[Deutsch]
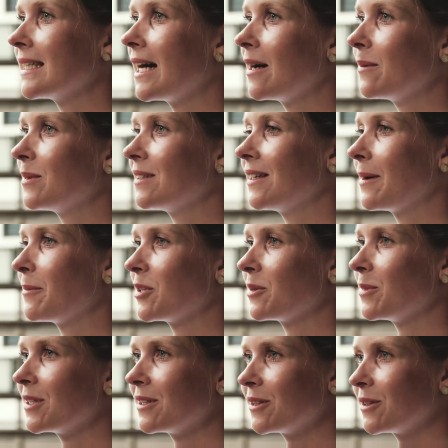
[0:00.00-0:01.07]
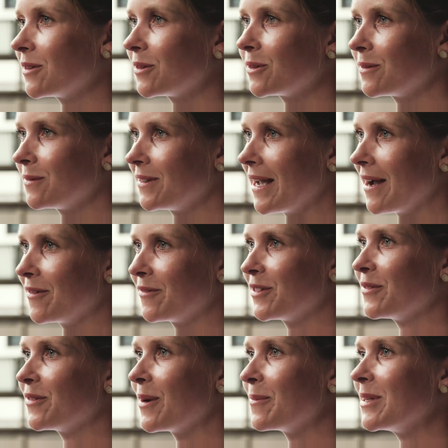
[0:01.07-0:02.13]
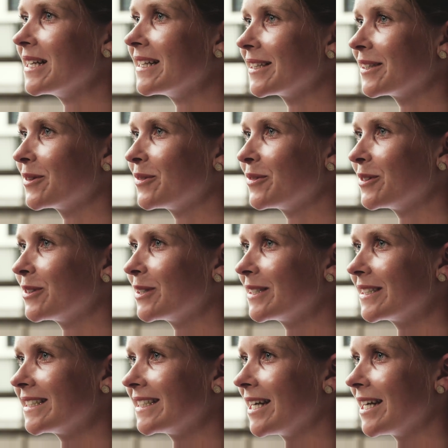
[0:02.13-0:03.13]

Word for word: habe, habe ich mich ja, wie Familie gefühlt.